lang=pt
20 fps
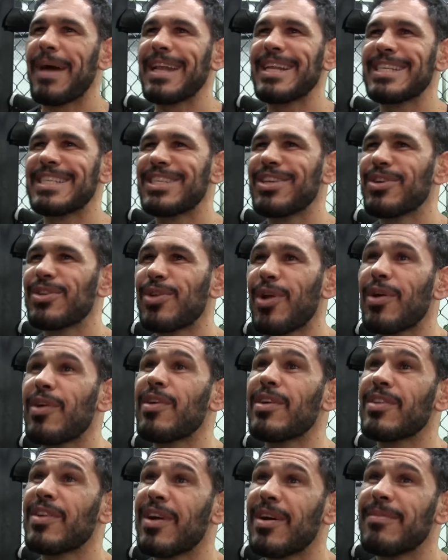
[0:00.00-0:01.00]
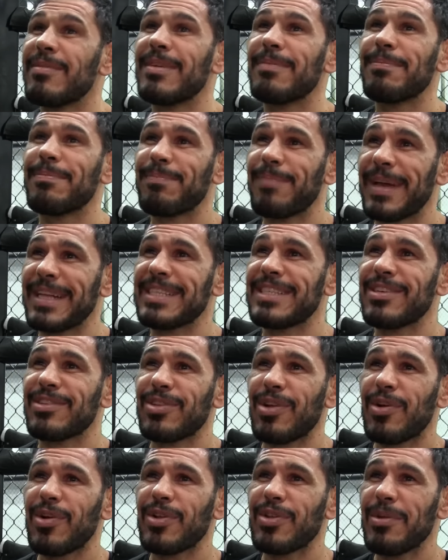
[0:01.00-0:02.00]
Parecia o Tocodome. Parecia o
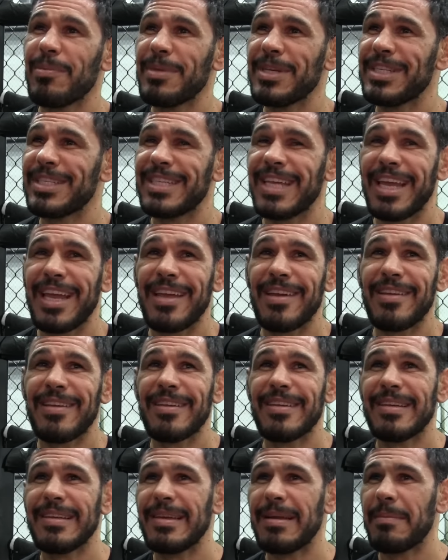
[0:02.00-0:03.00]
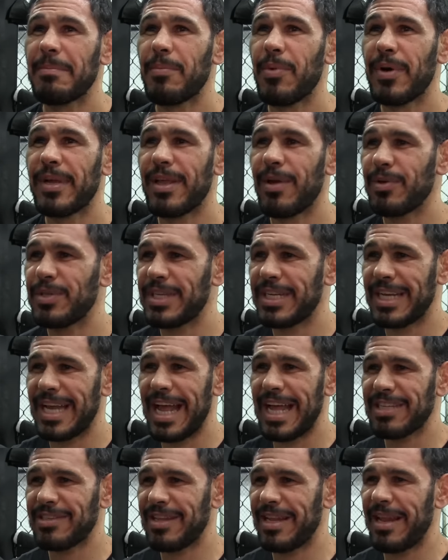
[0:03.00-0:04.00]
Tocodome cheio, porque o
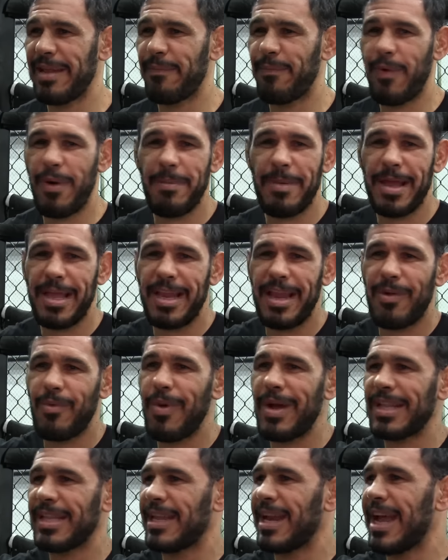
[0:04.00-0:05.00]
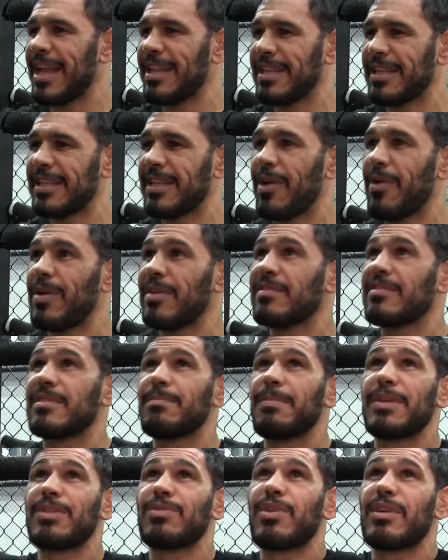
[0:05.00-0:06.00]
ginásio ele é forma, ele é quadrado, então as
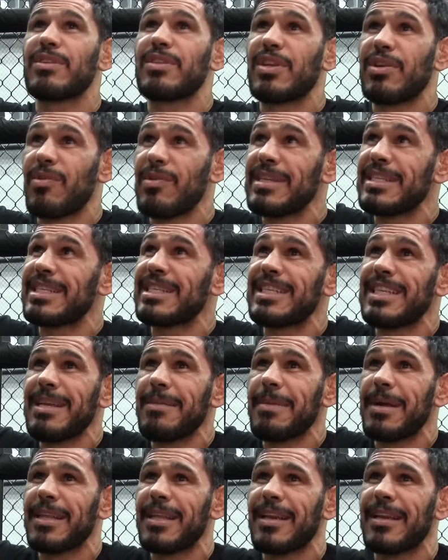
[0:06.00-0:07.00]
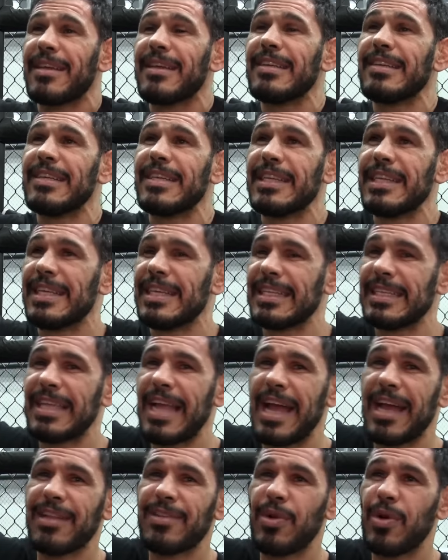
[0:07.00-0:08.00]
pessoas ficam em cima, né?
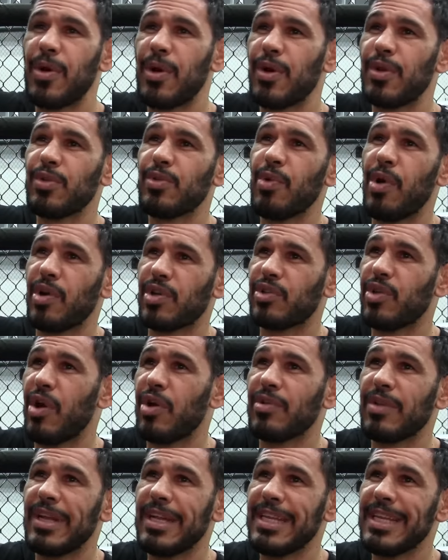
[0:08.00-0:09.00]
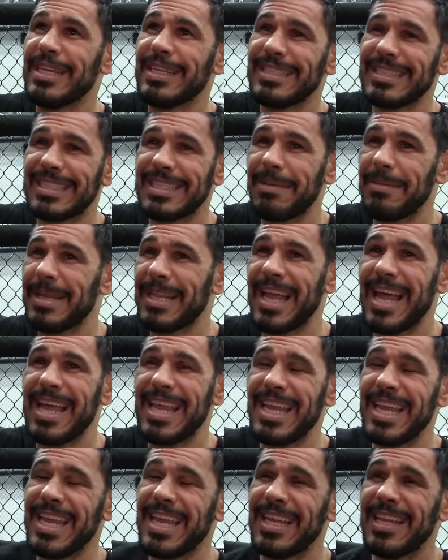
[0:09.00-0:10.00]
Da, do, do octógono ali, em cima da
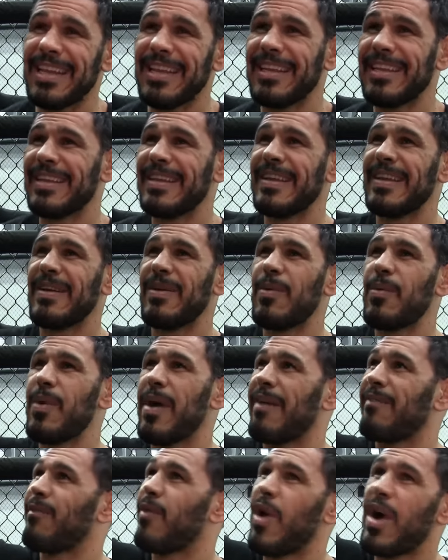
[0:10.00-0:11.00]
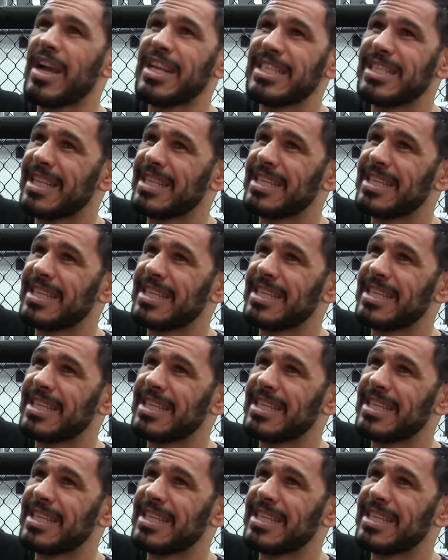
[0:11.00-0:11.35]
arena, a voz,